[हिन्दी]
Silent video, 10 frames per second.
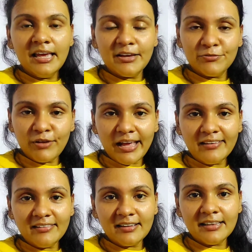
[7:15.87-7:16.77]
एक
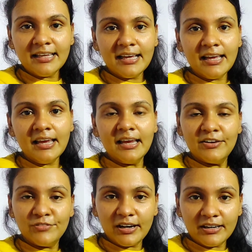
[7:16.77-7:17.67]
फ़ैन चलता है
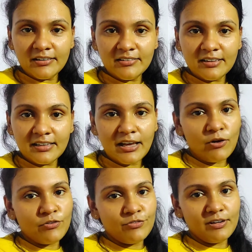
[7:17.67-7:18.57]
इन्वर्टर चलता है
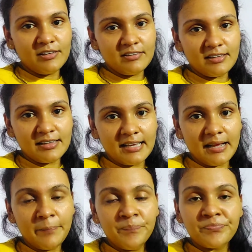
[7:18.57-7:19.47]
और फ्रिज ठीक चलता है